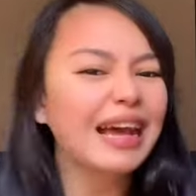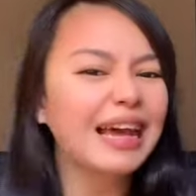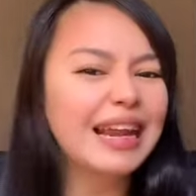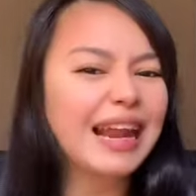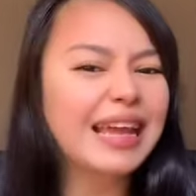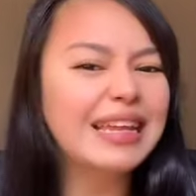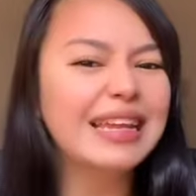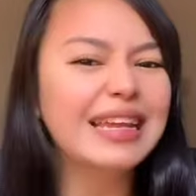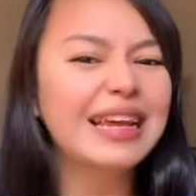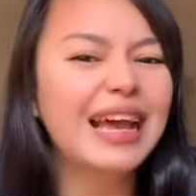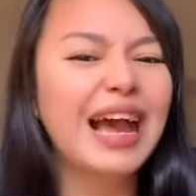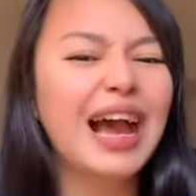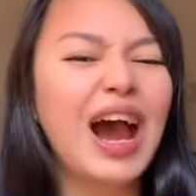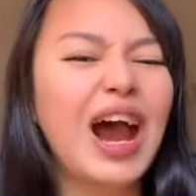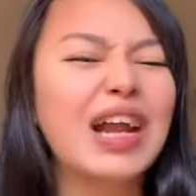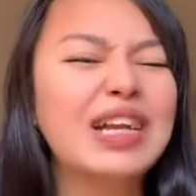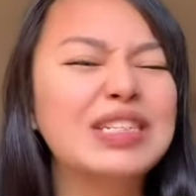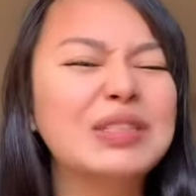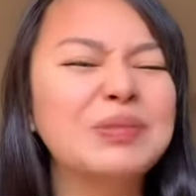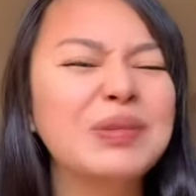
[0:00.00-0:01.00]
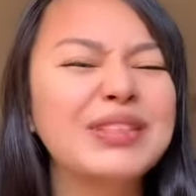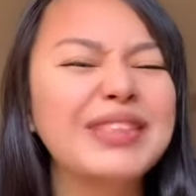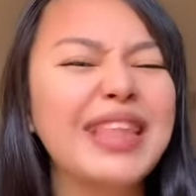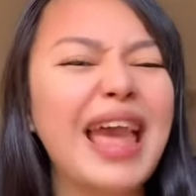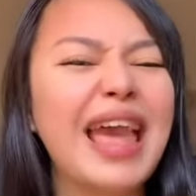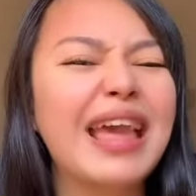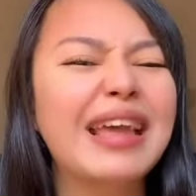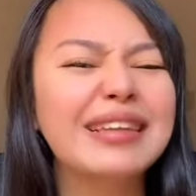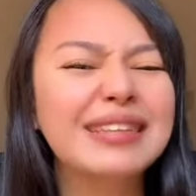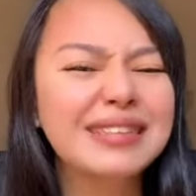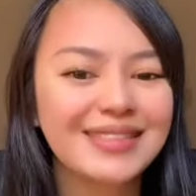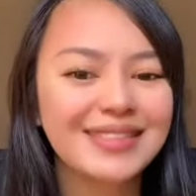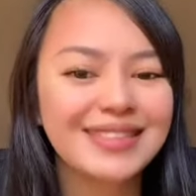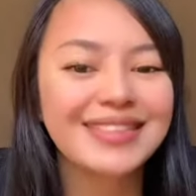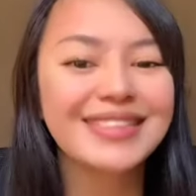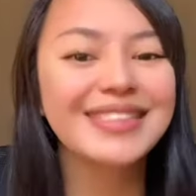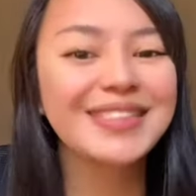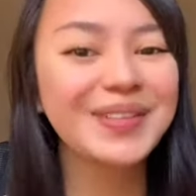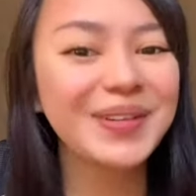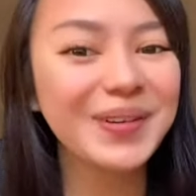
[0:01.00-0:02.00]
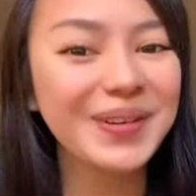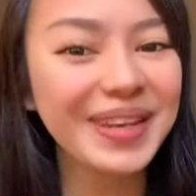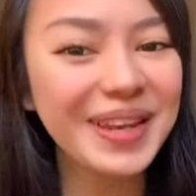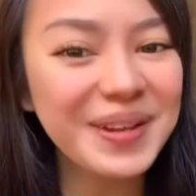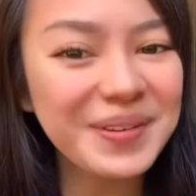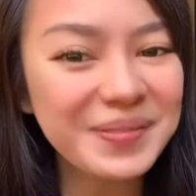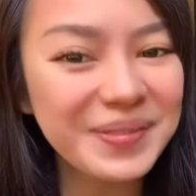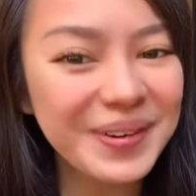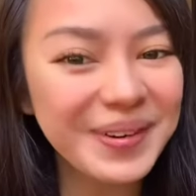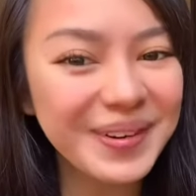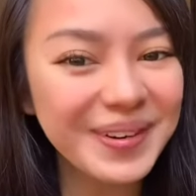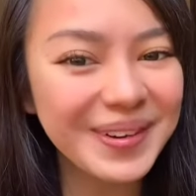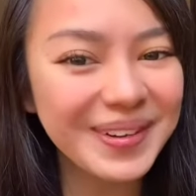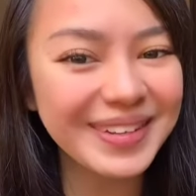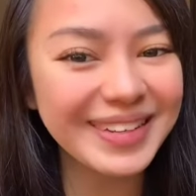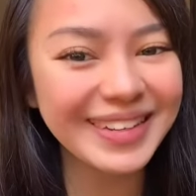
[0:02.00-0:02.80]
Aray, ang harsh mo, te. Joke lang po.